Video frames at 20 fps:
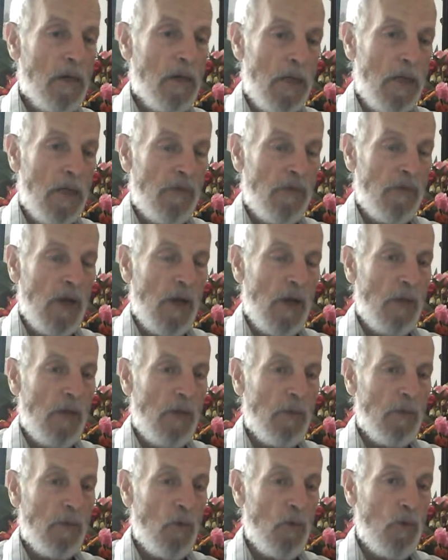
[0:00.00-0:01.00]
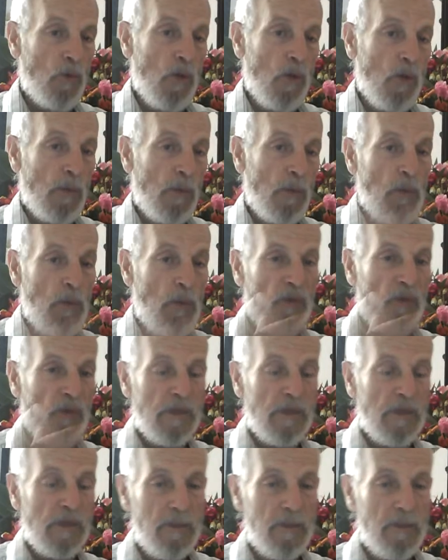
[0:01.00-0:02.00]
حفران قبر بوه هربوا
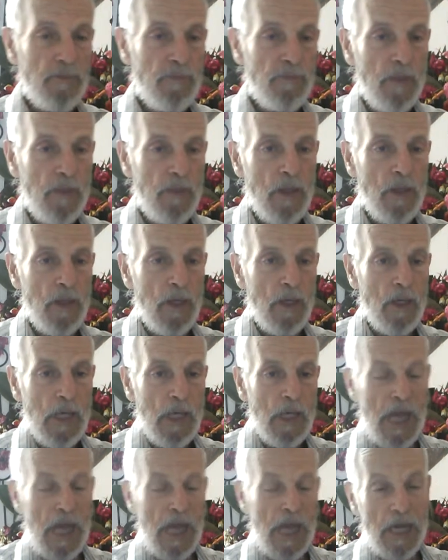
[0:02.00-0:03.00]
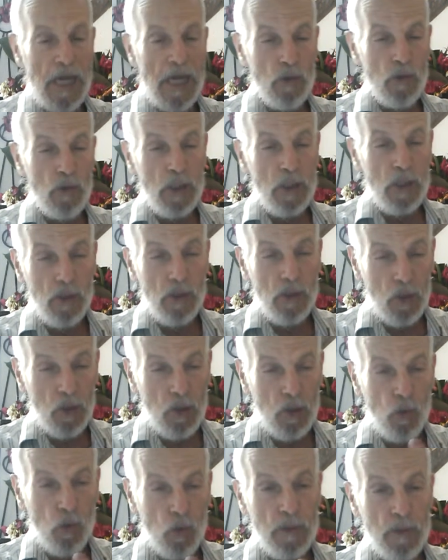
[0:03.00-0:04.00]
بالفاس يعني وقت
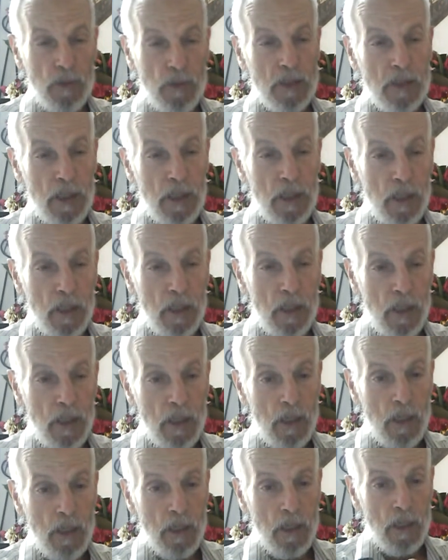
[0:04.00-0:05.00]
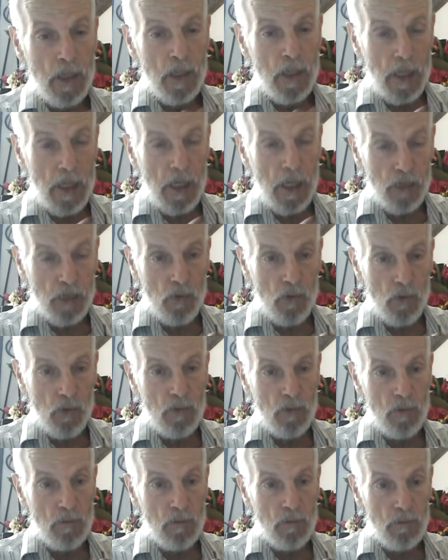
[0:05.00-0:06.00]
تقرب انت
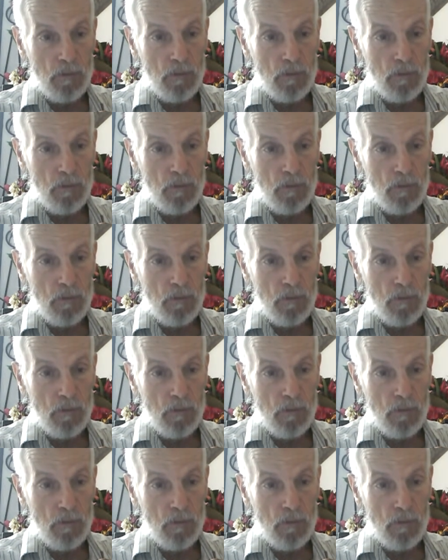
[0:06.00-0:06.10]
كرجل